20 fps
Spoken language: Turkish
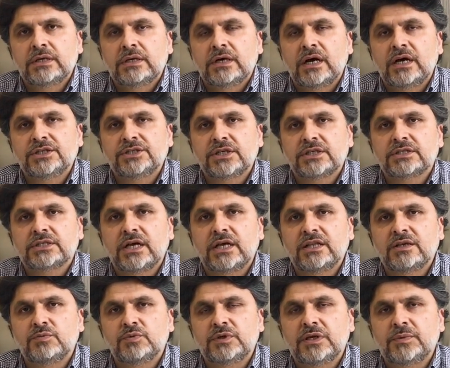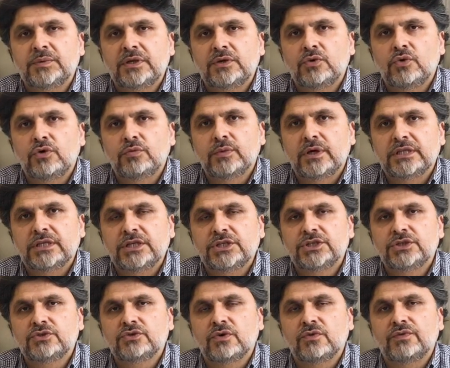Ancak sağlıklı gebelik olmadığı
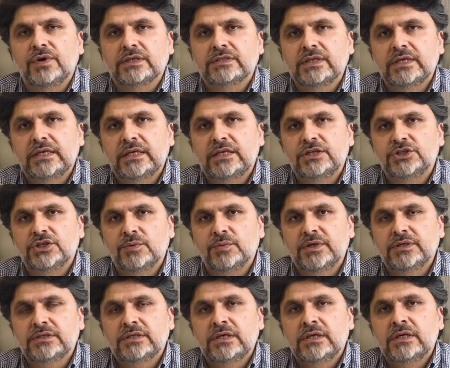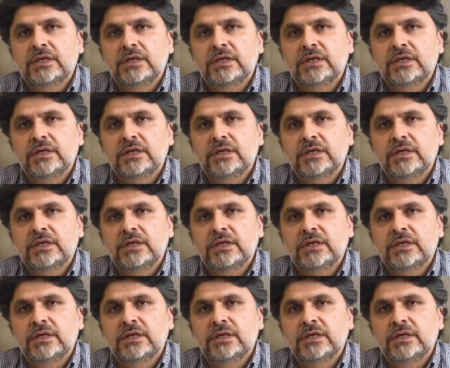için çok fazla gelişemez.